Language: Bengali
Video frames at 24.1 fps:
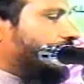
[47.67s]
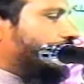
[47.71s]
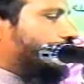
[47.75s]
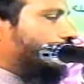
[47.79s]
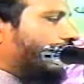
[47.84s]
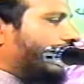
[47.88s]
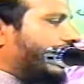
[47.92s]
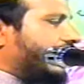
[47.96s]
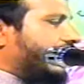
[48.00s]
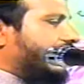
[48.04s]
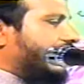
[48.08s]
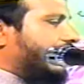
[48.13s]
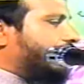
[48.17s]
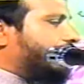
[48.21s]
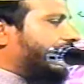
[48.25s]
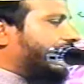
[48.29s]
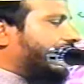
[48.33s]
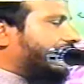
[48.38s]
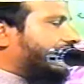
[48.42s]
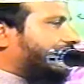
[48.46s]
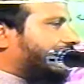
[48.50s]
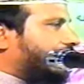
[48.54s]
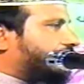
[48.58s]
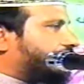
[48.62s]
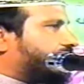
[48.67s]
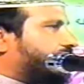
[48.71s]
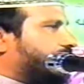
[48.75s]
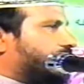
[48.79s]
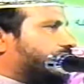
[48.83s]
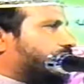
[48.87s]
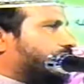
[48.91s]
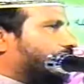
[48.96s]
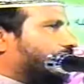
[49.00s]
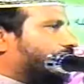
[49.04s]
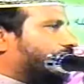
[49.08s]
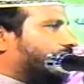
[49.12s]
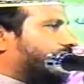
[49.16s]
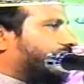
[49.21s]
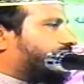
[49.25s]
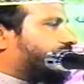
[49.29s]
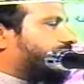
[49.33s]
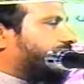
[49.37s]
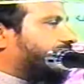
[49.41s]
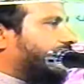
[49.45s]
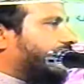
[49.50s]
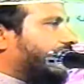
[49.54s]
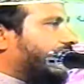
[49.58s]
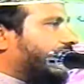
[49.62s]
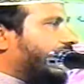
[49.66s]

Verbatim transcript: সুরায় নামালের তাপসির শুরু করেছি